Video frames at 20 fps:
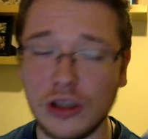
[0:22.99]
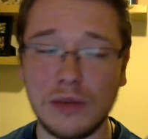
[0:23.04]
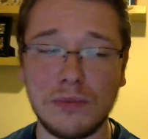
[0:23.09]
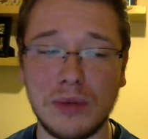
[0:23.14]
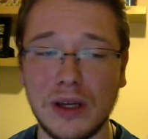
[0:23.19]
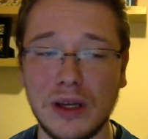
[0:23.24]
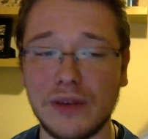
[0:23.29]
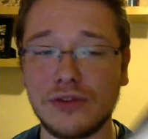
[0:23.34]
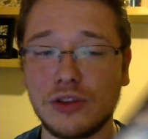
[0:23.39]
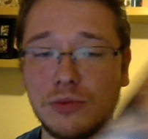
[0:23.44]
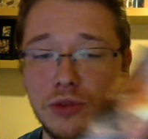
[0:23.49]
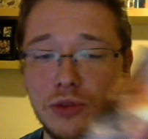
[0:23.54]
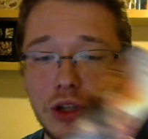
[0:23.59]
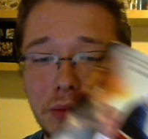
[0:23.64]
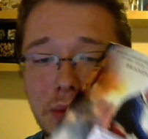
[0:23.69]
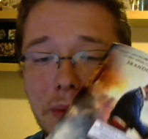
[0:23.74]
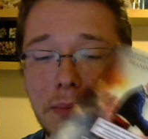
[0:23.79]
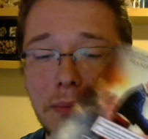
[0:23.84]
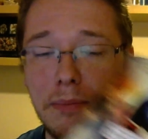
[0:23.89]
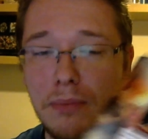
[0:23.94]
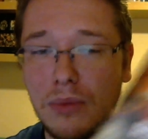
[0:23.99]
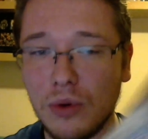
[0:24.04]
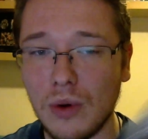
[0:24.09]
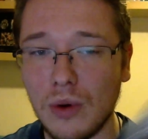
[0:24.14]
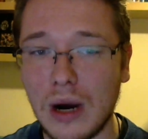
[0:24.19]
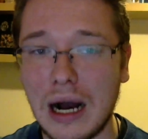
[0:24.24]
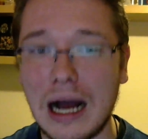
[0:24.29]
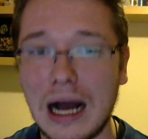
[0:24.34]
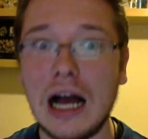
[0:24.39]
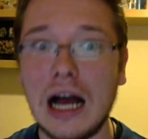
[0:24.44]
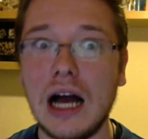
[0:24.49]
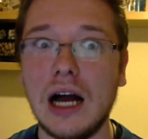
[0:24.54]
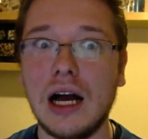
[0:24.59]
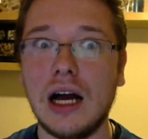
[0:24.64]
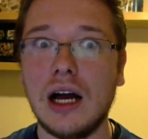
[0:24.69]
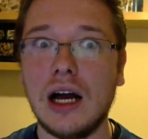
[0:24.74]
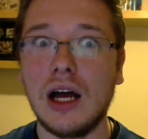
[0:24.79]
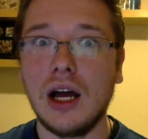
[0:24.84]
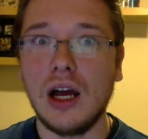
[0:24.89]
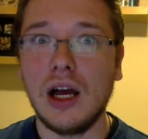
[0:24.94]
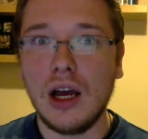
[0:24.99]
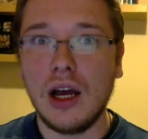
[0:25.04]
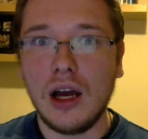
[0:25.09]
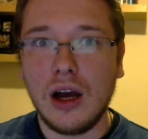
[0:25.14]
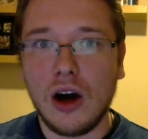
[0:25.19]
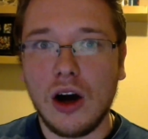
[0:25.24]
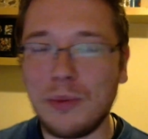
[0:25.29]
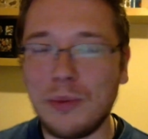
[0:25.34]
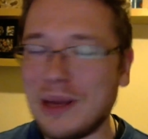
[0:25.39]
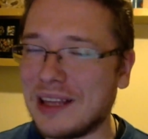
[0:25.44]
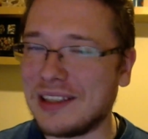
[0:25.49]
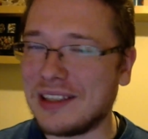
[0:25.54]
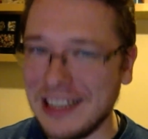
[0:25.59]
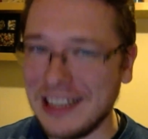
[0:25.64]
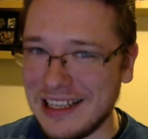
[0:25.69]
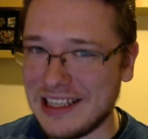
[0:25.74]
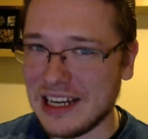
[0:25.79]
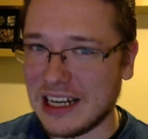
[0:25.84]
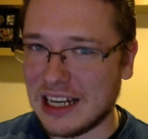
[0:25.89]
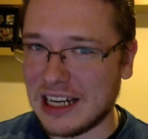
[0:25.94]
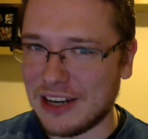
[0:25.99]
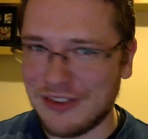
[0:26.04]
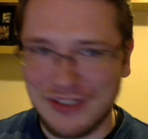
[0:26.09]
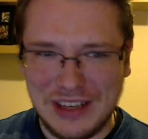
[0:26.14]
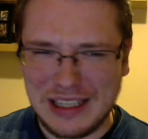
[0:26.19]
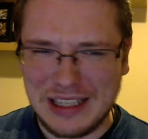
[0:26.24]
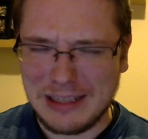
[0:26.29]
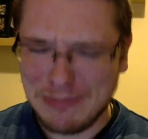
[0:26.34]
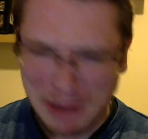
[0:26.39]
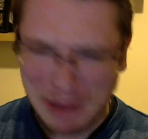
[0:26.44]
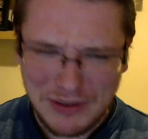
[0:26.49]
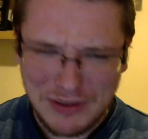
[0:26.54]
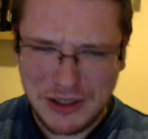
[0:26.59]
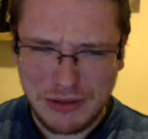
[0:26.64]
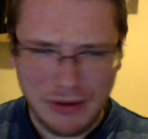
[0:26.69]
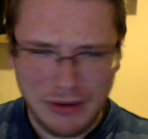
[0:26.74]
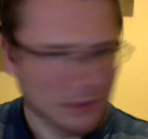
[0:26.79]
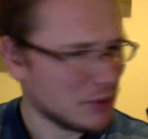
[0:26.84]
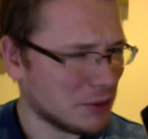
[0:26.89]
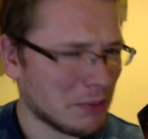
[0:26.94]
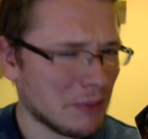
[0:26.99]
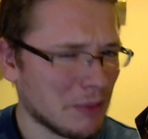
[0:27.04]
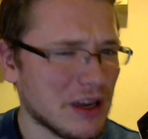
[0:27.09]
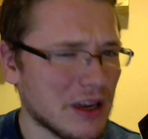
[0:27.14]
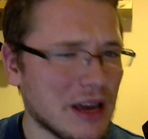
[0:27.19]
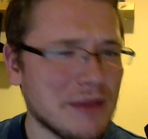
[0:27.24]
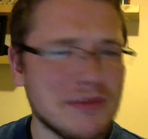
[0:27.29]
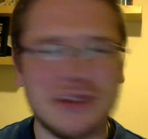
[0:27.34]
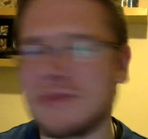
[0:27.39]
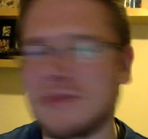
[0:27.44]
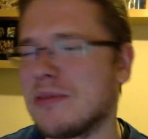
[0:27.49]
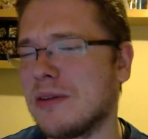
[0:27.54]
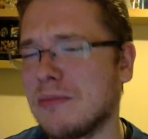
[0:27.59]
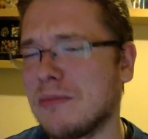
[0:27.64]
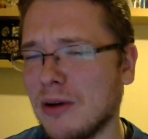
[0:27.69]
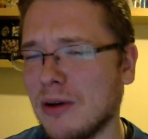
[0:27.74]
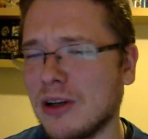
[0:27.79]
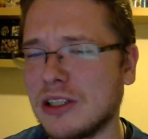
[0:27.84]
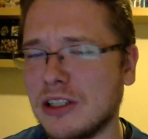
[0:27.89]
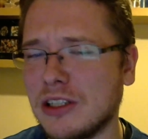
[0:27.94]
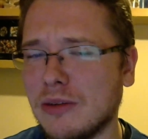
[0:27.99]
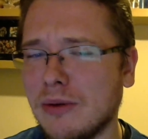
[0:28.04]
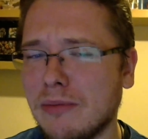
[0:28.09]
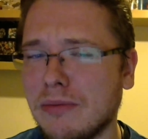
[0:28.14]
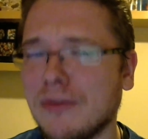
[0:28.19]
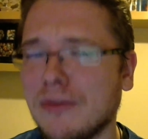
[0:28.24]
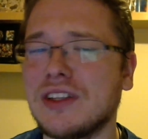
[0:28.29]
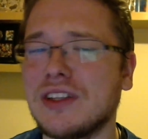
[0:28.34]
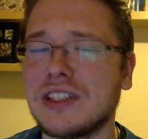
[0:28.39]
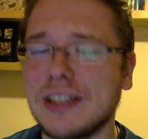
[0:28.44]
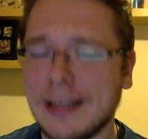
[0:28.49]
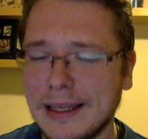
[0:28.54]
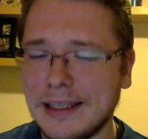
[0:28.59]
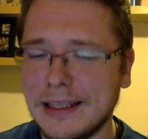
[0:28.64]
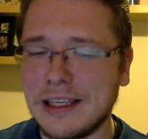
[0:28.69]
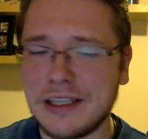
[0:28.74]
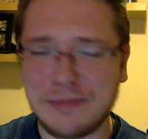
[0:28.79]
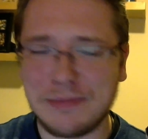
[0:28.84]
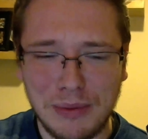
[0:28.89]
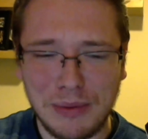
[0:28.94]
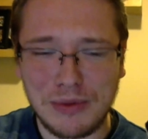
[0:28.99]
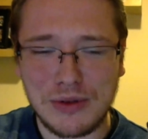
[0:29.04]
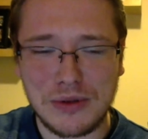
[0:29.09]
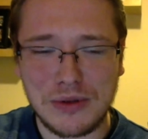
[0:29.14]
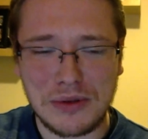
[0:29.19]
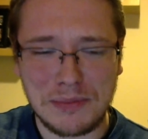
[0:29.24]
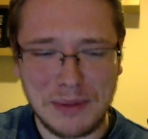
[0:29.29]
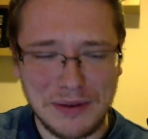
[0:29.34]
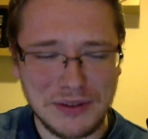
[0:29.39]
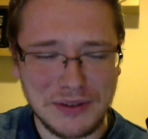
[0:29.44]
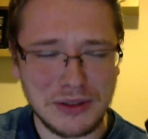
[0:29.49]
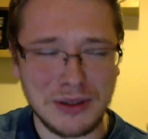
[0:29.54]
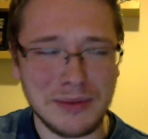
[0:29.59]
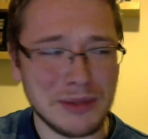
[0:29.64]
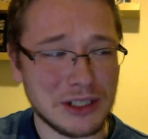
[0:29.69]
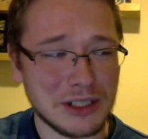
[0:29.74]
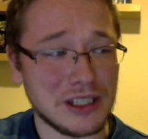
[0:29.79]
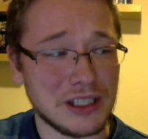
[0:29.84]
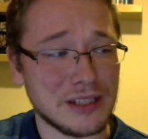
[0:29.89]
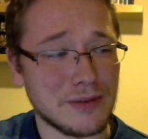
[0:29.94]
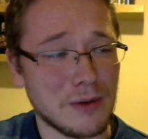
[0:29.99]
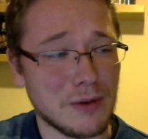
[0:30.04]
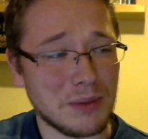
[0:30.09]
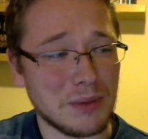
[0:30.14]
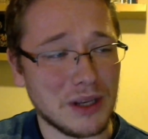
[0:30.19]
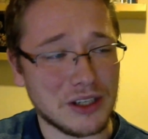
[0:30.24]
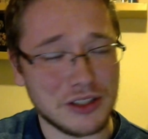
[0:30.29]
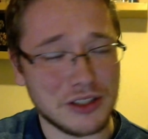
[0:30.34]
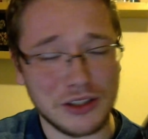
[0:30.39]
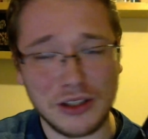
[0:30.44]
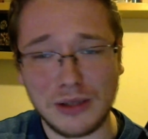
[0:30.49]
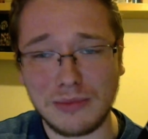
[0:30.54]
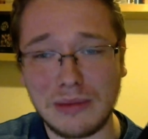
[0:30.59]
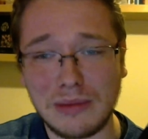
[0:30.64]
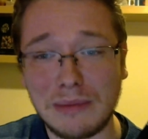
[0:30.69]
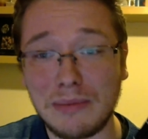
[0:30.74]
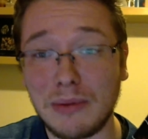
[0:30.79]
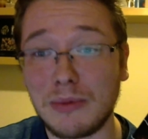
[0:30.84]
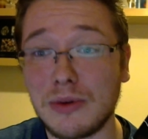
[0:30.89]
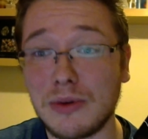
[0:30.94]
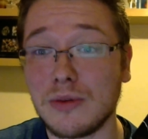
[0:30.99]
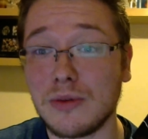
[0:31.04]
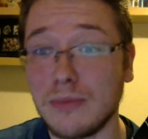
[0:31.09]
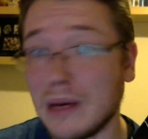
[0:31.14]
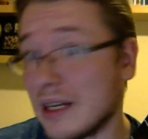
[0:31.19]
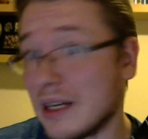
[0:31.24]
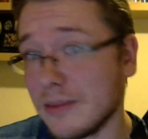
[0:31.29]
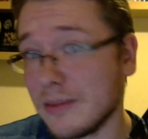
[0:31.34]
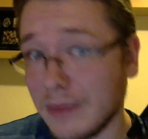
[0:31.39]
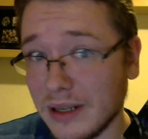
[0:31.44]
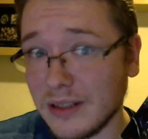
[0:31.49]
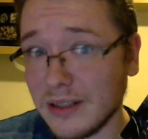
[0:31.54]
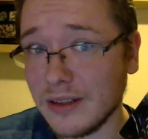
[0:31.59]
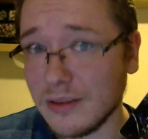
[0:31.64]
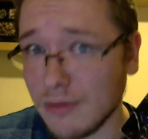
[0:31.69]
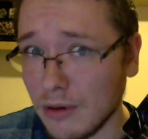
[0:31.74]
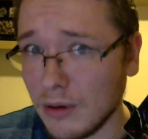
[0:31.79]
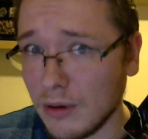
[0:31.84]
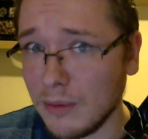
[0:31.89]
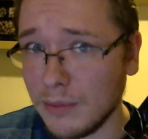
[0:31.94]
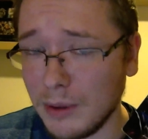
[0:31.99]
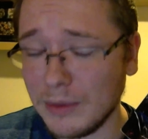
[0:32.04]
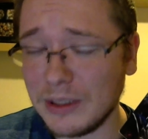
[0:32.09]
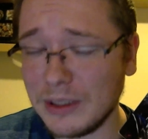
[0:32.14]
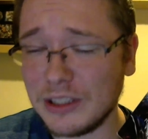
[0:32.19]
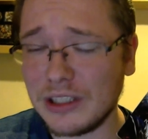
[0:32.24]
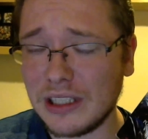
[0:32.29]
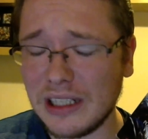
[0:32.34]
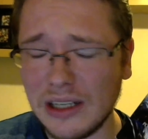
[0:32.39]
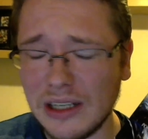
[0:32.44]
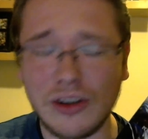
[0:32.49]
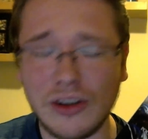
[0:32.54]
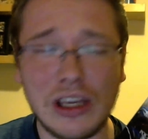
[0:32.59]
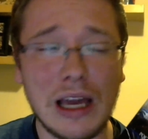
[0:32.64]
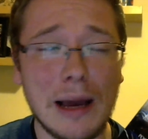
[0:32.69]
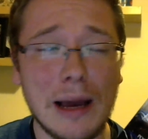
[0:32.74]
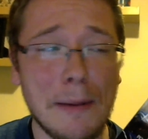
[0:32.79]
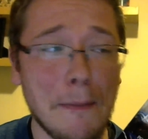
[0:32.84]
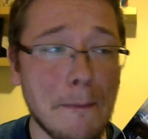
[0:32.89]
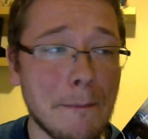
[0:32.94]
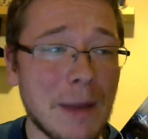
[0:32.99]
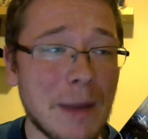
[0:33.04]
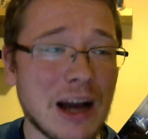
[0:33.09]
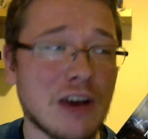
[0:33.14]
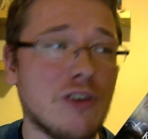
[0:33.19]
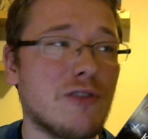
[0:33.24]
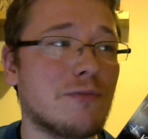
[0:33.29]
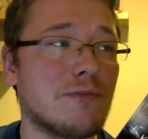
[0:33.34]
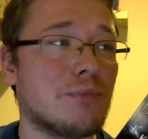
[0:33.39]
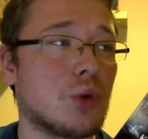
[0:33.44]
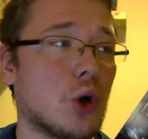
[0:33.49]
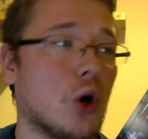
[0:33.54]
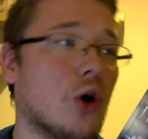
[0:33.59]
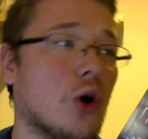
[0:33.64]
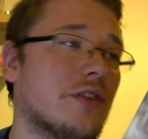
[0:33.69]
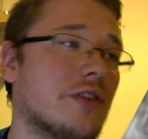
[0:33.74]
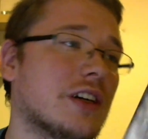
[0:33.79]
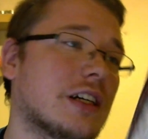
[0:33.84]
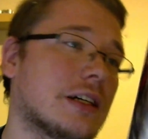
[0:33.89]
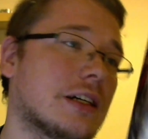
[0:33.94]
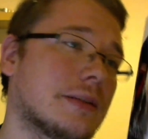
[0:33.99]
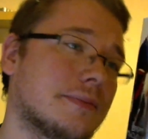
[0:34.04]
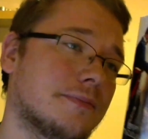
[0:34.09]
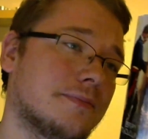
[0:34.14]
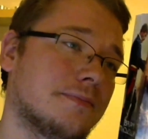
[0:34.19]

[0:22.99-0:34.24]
Pierwszym tomem była Obietnica krwi. Sprawdziłem, przypomniałem sobie, chciałbym powiedzieć, ale nie, po prostu sprawdziłem, jak się nazywał pierwszy tom. Mam po prostu bardzo, bardzo słabą pamięć. Trylogia Magów Prochowych.